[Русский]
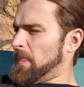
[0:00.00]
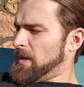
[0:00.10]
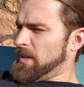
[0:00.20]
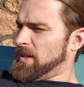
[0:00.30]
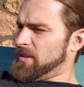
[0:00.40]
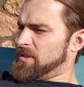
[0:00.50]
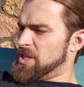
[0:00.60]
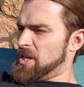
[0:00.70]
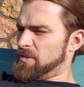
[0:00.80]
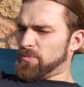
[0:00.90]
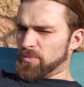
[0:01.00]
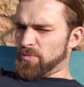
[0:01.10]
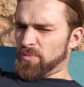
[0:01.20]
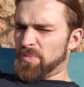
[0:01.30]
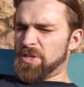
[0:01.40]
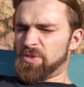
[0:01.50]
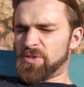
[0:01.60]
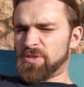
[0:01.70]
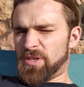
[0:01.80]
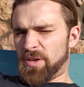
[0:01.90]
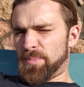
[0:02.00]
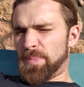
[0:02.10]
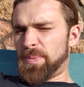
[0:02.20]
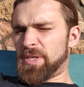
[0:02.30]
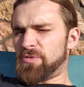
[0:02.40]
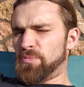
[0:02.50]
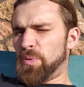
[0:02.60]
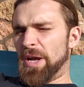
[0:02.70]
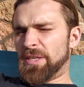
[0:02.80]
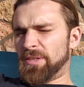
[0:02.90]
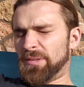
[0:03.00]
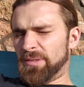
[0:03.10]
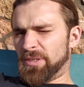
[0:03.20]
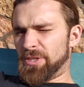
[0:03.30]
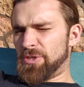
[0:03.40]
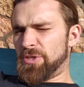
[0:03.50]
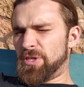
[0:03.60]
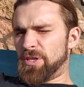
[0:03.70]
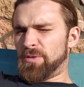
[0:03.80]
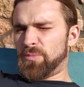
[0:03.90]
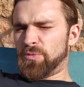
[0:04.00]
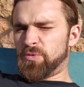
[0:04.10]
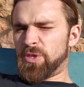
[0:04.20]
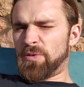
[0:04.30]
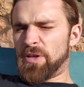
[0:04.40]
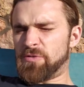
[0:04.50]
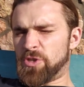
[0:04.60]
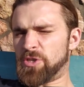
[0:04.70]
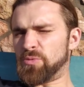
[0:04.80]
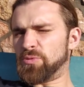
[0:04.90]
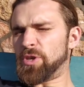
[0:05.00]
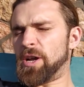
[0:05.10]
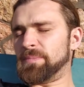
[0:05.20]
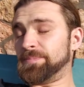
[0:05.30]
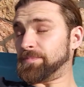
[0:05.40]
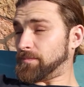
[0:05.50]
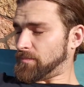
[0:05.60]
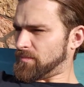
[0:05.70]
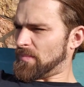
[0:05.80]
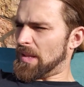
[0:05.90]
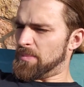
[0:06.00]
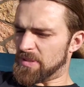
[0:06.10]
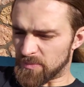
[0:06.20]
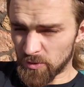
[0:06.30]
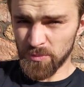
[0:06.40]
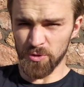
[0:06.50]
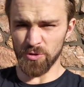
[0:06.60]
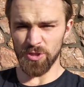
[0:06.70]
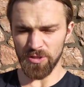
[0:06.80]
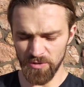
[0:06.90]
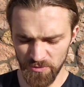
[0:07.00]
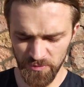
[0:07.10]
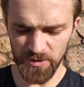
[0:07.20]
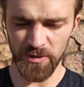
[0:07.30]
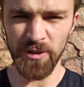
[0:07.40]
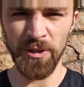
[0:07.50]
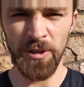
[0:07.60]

Э, сейчас, ну, месяц я попарюсь в бане каждый день и буду вставать в 6 утра. Посмотрим, что с этого выйдет.